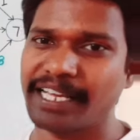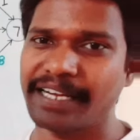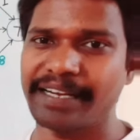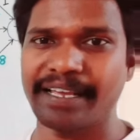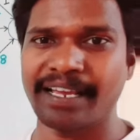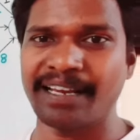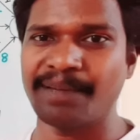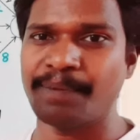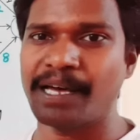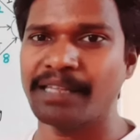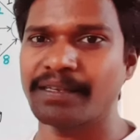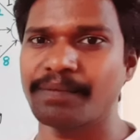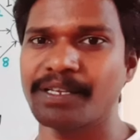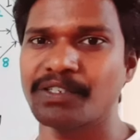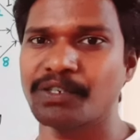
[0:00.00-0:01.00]
தான் கிரிட்டிக்கல்
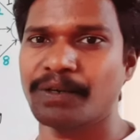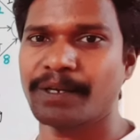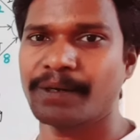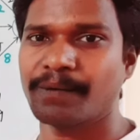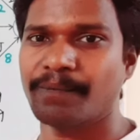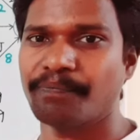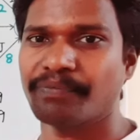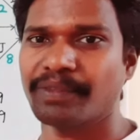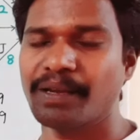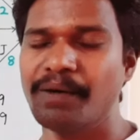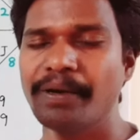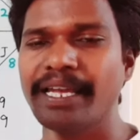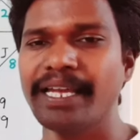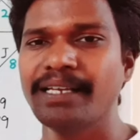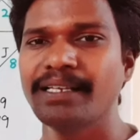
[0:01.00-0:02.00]
பாத் அப்படின்னு சொல்லியிருக்கோம்
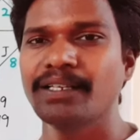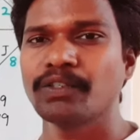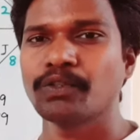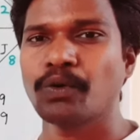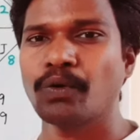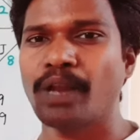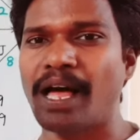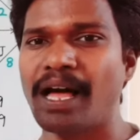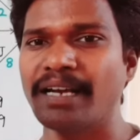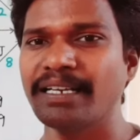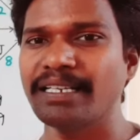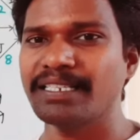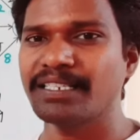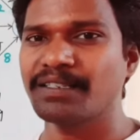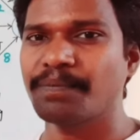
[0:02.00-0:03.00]
ஓகே ஸோ
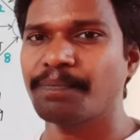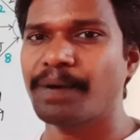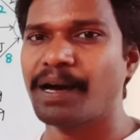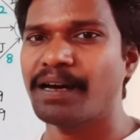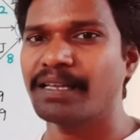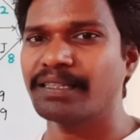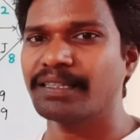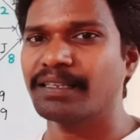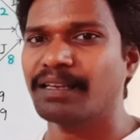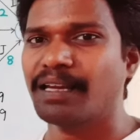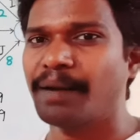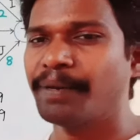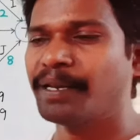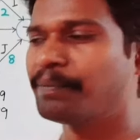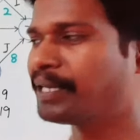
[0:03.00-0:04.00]
லாங்கஸ்ட் பாத்
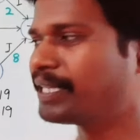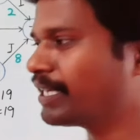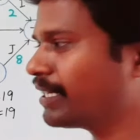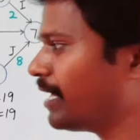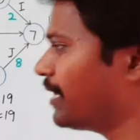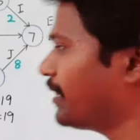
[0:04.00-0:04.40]
அப்படின்னு பார்த்தீங்கன்னா